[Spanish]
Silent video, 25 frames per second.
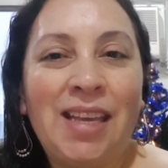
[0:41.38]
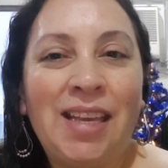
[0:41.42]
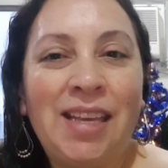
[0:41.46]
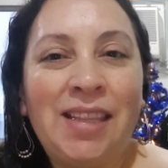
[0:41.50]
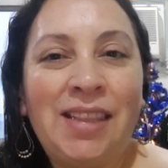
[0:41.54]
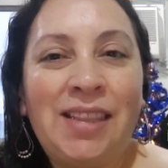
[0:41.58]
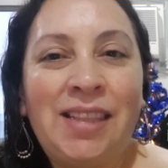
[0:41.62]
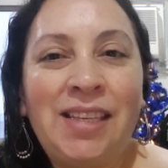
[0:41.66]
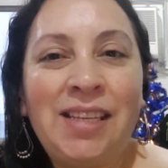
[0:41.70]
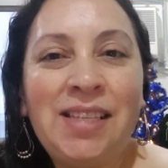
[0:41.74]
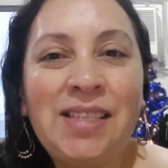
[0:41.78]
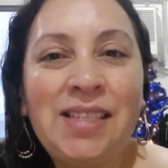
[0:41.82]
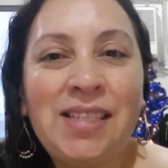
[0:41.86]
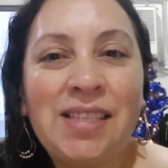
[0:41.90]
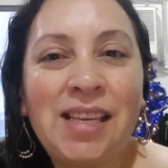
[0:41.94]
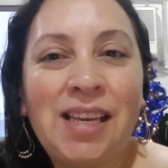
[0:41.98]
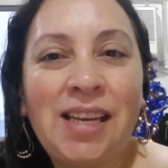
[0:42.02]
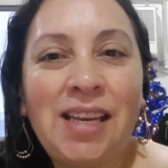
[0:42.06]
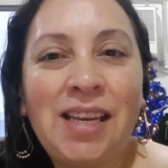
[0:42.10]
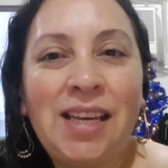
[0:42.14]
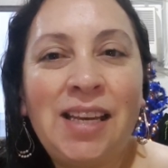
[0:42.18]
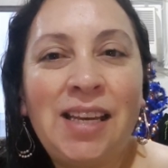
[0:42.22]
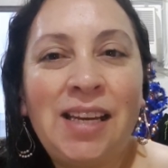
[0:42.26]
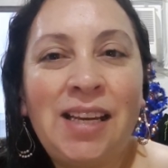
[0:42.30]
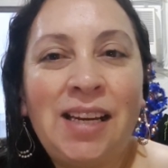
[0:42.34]

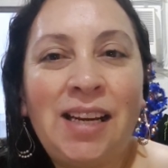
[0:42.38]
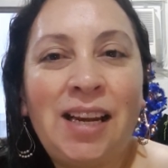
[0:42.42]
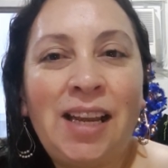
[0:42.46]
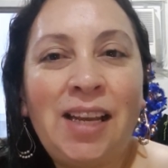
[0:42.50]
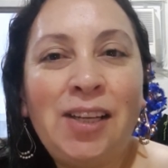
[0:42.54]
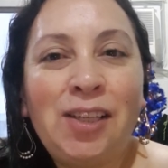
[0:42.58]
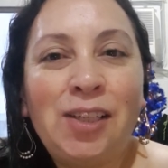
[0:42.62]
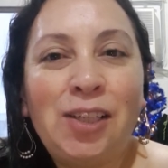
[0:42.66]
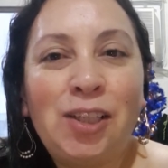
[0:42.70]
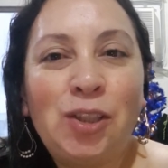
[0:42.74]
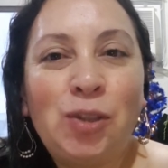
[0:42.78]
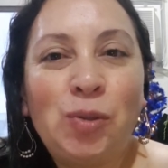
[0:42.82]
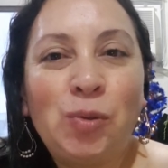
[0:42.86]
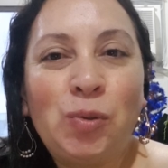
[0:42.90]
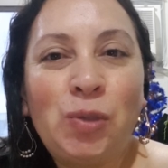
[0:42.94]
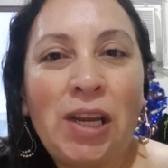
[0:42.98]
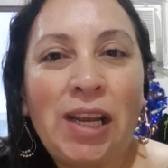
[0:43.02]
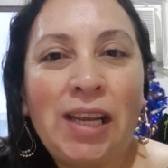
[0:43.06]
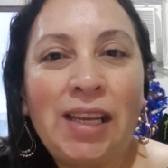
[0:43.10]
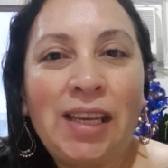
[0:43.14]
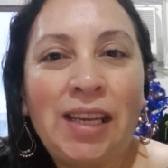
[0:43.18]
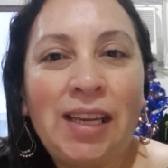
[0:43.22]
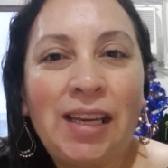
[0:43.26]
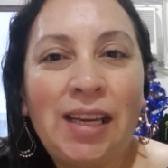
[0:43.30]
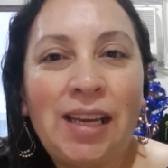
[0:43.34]
dice la
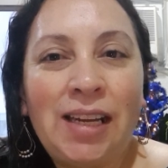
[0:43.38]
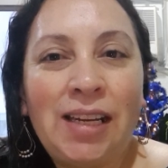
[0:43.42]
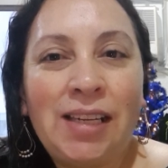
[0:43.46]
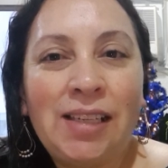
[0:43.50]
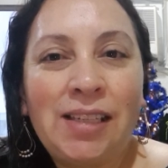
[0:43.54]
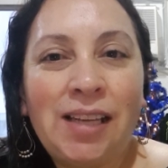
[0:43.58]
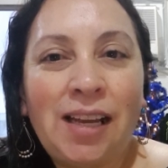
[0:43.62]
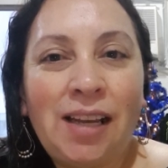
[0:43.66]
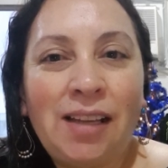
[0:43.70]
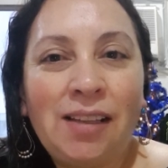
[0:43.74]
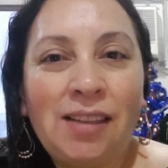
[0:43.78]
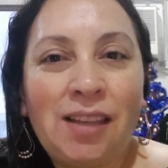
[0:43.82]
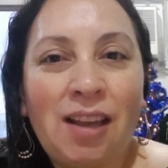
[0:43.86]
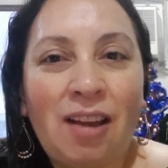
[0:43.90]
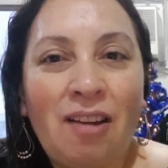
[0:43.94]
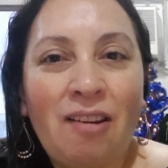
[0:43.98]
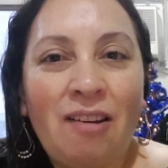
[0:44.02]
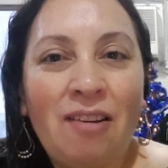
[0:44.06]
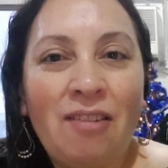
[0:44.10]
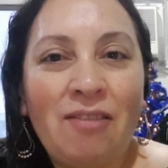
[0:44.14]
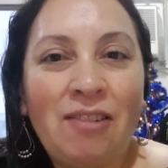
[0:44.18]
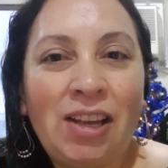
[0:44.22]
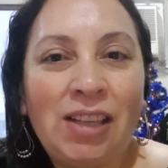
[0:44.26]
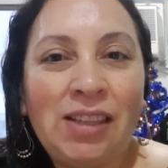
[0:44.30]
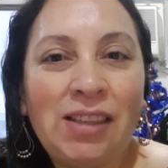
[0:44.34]
escritura que él ya
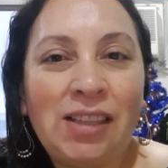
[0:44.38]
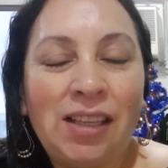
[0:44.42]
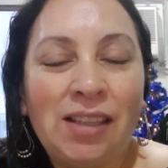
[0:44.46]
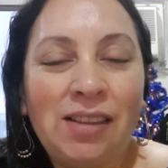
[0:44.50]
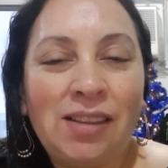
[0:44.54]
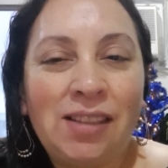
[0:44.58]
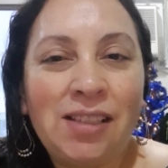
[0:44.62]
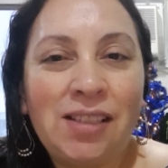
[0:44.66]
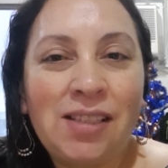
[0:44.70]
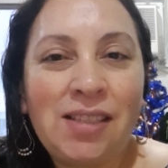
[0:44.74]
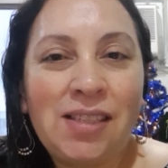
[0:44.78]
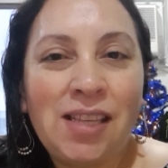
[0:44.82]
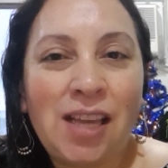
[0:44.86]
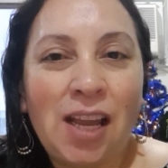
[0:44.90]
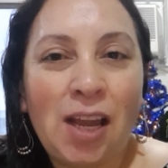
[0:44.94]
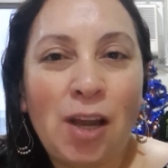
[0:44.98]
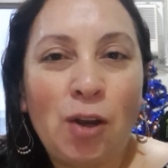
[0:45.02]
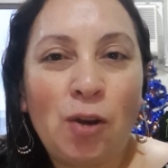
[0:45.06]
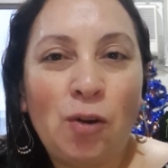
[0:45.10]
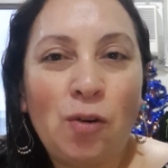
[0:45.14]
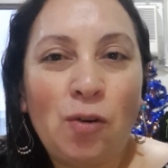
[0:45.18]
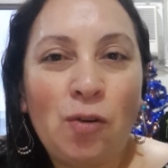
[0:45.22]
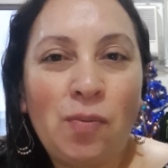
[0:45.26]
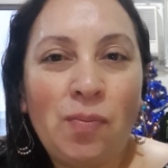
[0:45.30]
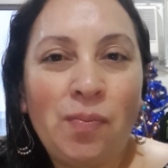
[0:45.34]
estaba bastante
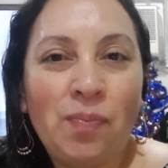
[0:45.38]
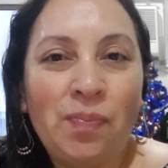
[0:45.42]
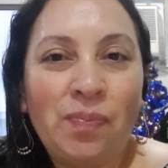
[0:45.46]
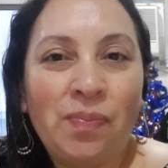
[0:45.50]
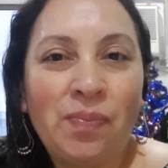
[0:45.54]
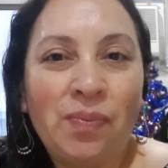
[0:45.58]
ciego,